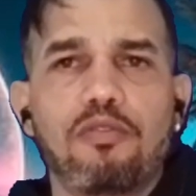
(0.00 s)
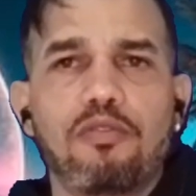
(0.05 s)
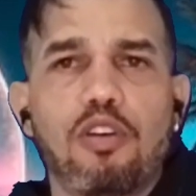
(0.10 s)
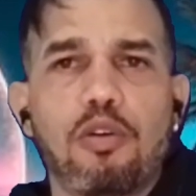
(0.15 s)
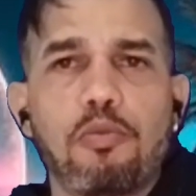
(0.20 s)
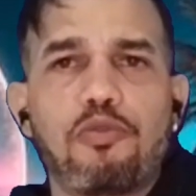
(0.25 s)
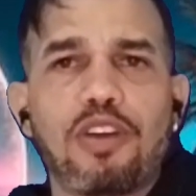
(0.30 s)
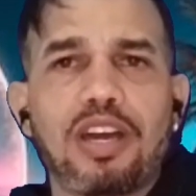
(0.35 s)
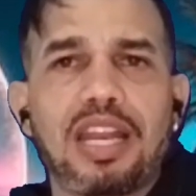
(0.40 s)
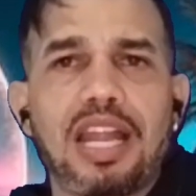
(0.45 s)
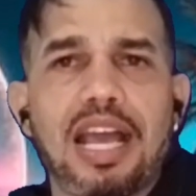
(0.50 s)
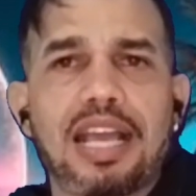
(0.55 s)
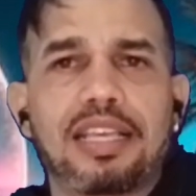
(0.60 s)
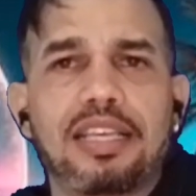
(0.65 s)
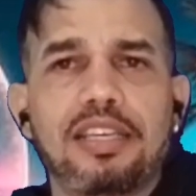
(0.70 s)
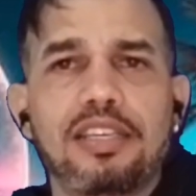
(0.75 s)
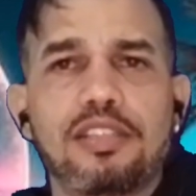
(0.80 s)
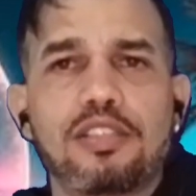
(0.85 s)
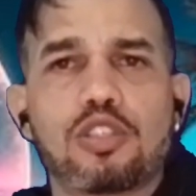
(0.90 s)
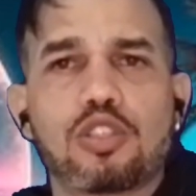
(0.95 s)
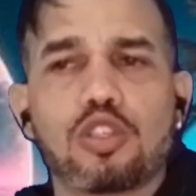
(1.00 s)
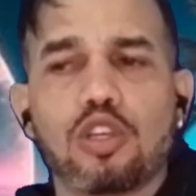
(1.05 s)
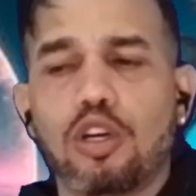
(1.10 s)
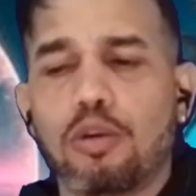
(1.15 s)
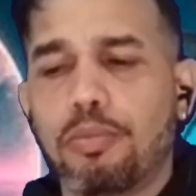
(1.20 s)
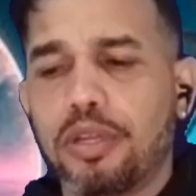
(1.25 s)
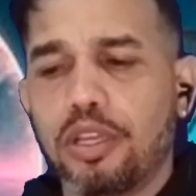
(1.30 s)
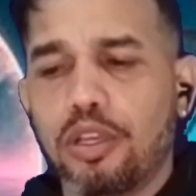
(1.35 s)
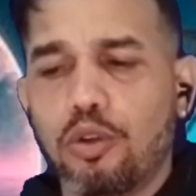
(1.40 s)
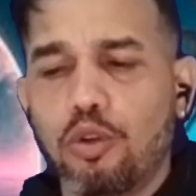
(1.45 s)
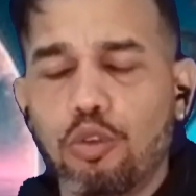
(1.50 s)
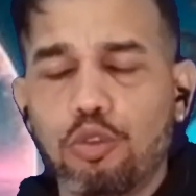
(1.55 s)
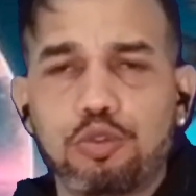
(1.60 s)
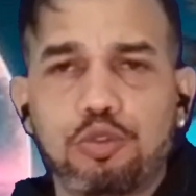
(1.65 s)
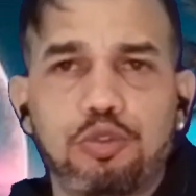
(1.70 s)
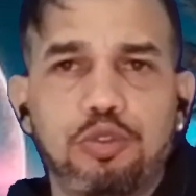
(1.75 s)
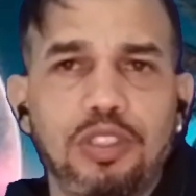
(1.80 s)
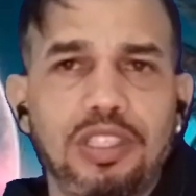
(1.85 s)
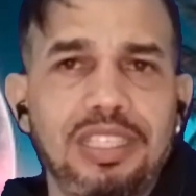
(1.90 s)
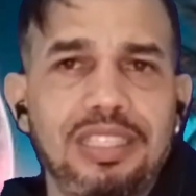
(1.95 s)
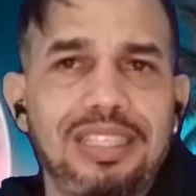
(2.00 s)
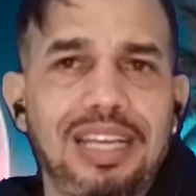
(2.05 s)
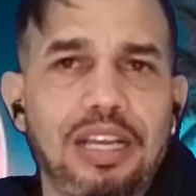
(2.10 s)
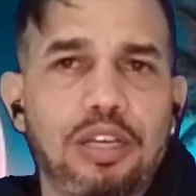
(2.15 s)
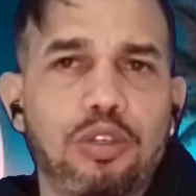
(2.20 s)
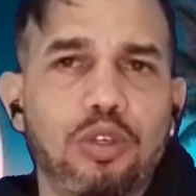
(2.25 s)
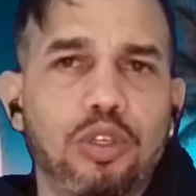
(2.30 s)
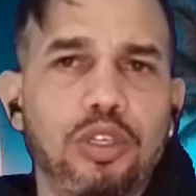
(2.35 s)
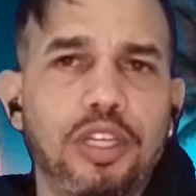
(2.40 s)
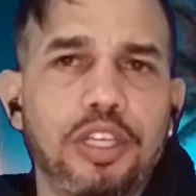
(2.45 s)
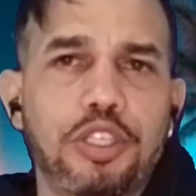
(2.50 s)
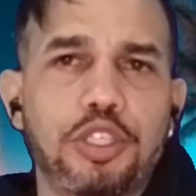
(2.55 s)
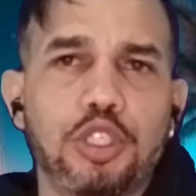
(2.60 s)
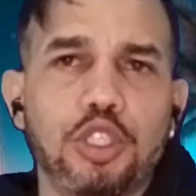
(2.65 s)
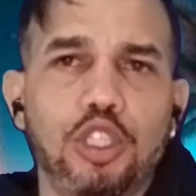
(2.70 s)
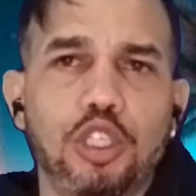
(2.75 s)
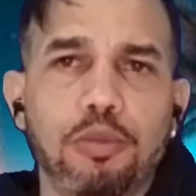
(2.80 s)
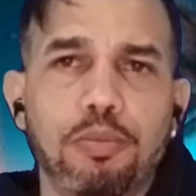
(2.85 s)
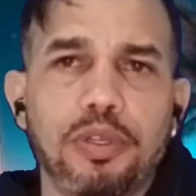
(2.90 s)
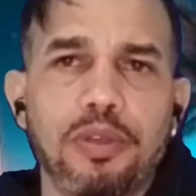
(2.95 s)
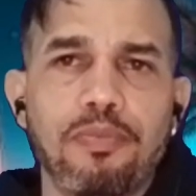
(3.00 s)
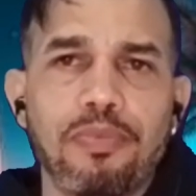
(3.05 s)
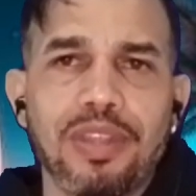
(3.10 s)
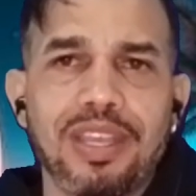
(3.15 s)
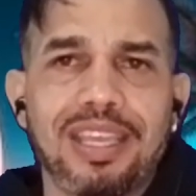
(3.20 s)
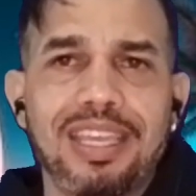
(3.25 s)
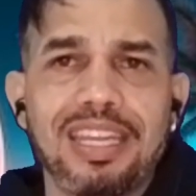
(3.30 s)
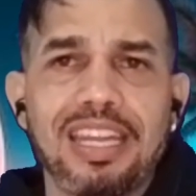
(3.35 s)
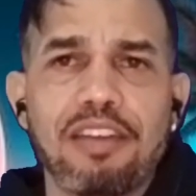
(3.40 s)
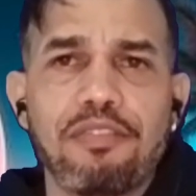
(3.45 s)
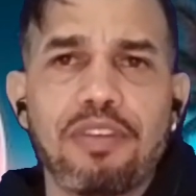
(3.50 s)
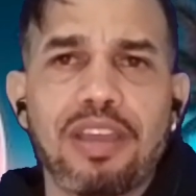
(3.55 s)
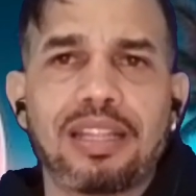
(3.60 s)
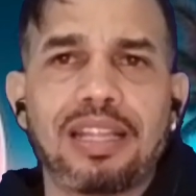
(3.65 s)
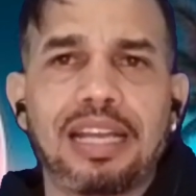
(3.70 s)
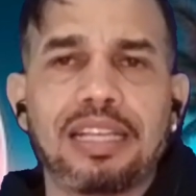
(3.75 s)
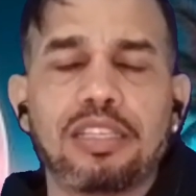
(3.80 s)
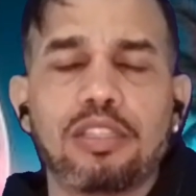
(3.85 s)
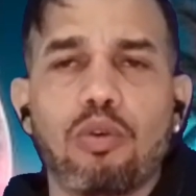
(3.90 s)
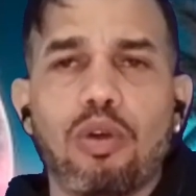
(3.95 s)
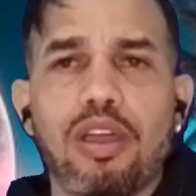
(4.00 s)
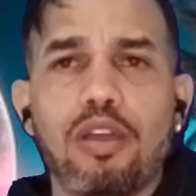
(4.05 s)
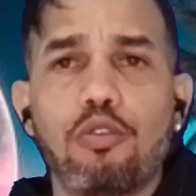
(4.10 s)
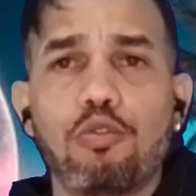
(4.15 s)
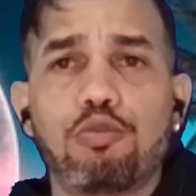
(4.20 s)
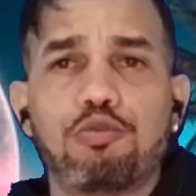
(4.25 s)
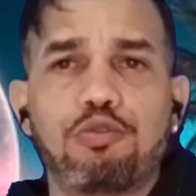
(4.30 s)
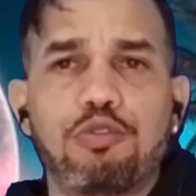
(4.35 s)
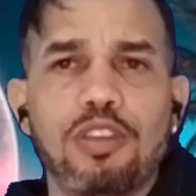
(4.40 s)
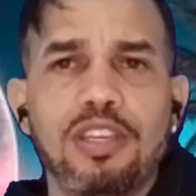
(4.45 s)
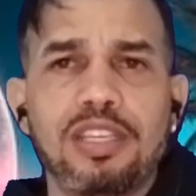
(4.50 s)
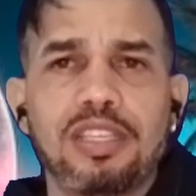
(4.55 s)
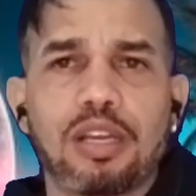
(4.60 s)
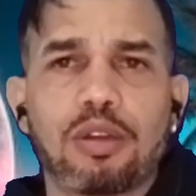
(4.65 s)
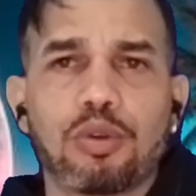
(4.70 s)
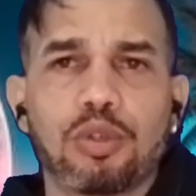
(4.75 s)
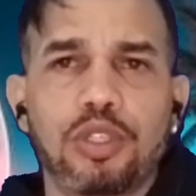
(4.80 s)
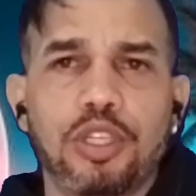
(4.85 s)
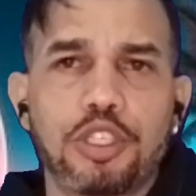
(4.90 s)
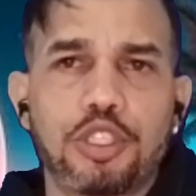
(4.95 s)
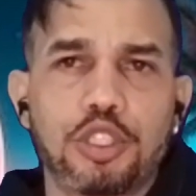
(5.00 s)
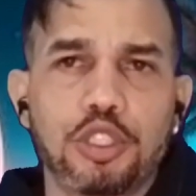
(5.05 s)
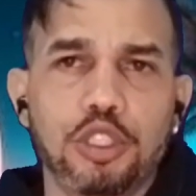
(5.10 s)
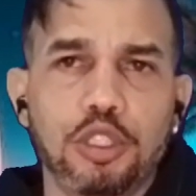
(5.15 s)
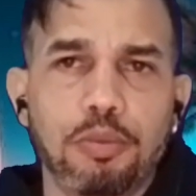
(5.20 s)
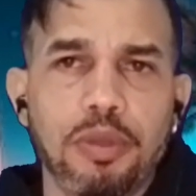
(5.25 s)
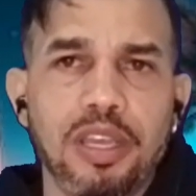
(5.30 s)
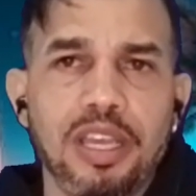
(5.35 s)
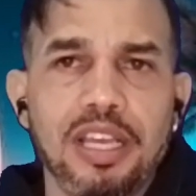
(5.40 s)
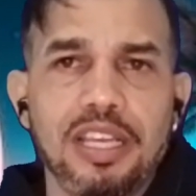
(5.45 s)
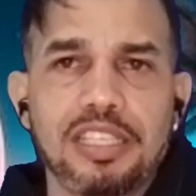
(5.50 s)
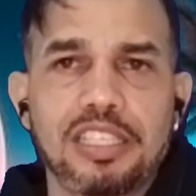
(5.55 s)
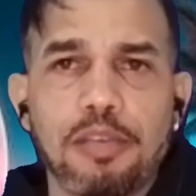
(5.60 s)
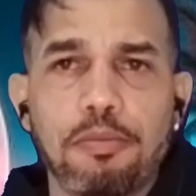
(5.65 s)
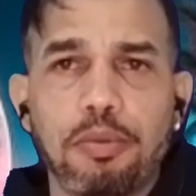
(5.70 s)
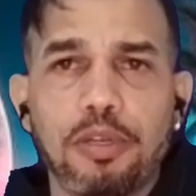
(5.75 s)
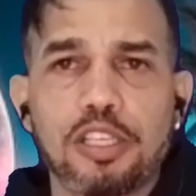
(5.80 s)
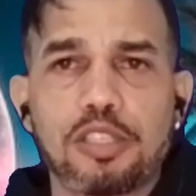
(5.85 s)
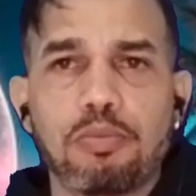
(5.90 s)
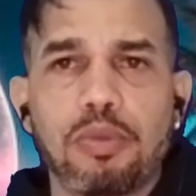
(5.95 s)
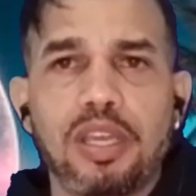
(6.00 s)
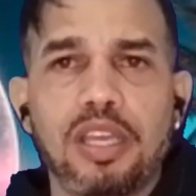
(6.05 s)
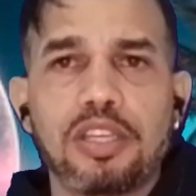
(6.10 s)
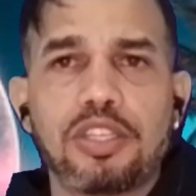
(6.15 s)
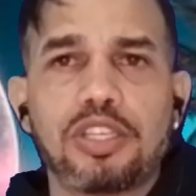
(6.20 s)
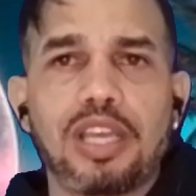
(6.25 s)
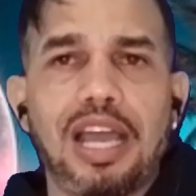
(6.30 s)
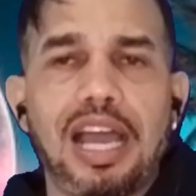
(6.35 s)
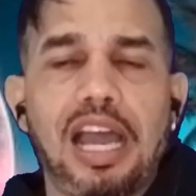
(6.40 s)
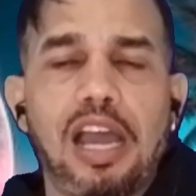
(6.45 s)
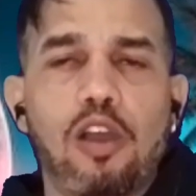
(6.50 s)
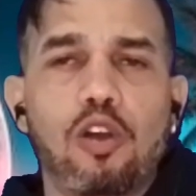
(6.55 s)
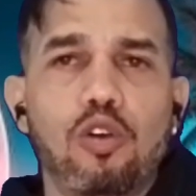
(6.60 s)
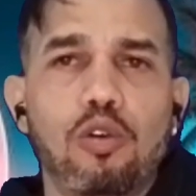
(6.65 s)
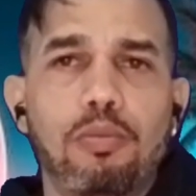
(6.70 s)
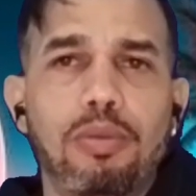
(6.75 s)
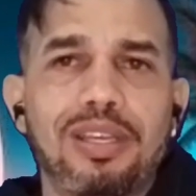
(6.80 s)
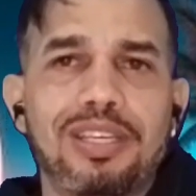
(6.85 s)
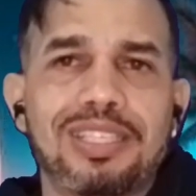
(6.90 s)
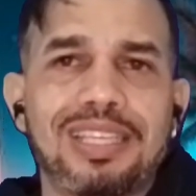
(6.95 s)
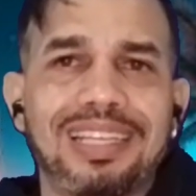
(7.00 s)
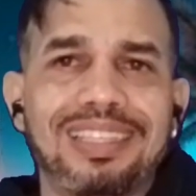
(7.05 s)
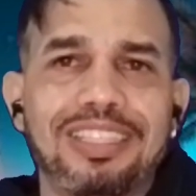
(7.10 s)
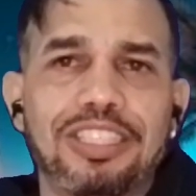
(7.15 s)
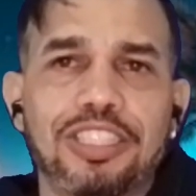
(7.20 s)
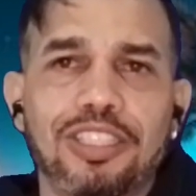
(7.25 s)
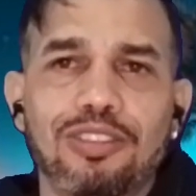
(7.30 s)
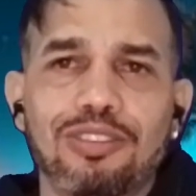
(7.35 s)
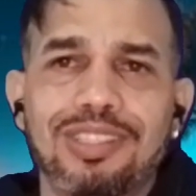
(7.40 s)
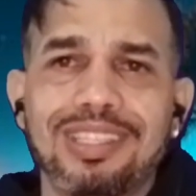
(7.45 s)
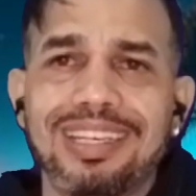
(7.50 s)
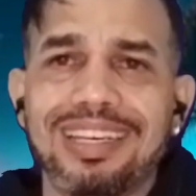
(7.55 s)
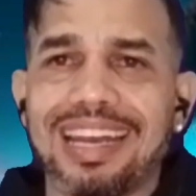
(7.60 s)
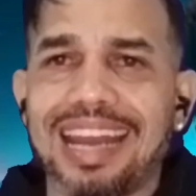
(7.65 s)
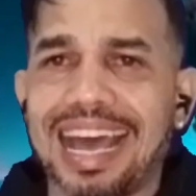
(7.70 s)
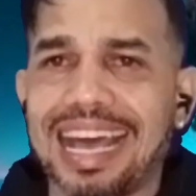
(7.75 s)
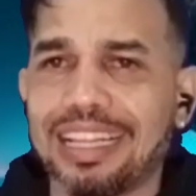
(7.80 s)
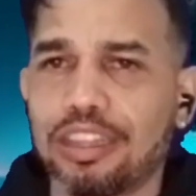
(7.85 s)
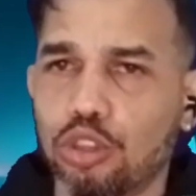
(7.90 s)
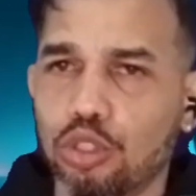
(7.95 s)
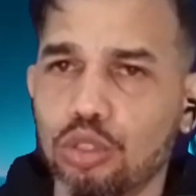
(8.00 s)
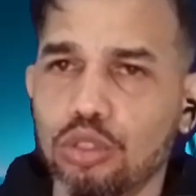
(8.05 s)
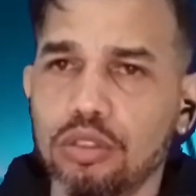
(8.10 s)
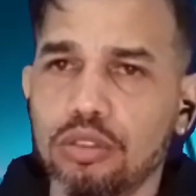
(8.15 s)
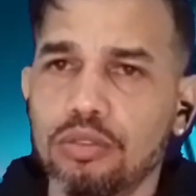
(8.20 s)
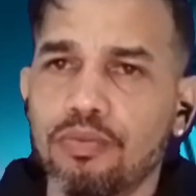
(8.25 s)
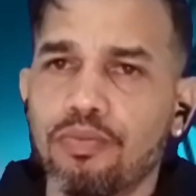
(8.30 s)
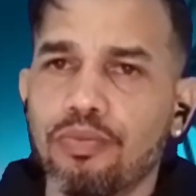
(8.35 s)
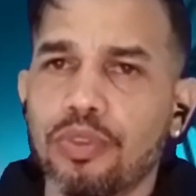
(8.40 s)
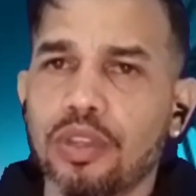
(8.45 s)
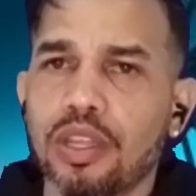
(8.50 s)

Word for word: Vamos falar aqui sobre o fim da Corner Shop, que na verdade não é o fim da Corner Shop, simplesmente a Uber está deixando de lado